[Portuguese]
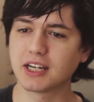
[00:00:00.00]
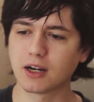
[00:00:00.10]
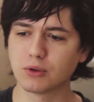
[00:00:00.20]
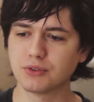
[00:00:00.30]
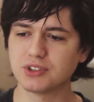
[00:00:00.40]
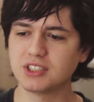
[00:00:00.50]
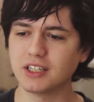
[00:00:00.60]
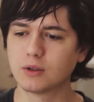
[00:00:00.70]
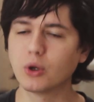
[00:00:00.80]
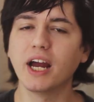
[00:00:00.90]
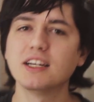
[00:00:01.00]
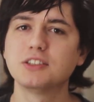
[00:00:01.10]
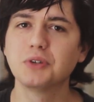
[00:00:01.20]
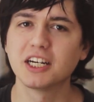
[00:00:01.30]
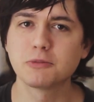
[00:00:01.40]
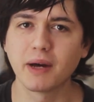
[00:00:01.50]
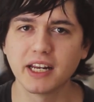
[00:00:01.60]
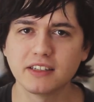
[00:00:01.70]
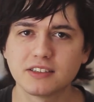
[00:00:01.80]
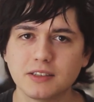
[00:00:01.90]
cara, quando você conhece um
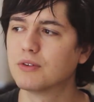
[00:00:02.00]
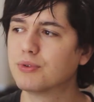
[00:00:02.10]
gasparense,